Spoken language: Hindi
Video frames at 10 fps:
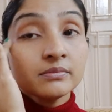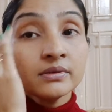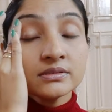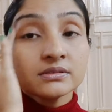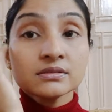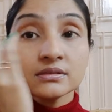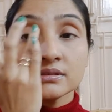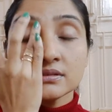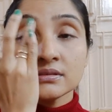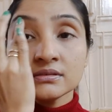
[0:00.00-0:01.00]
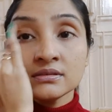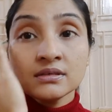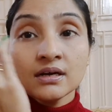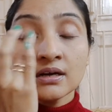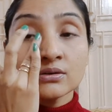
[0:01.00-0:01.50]
बस
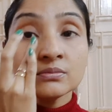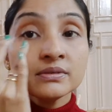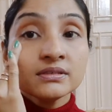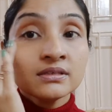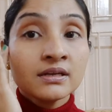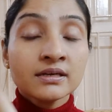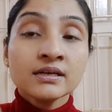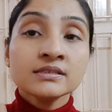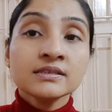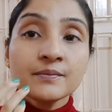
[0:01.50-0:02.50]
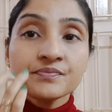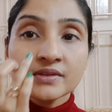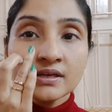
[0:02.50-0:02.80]
ये आँखों पे ये लगा दिया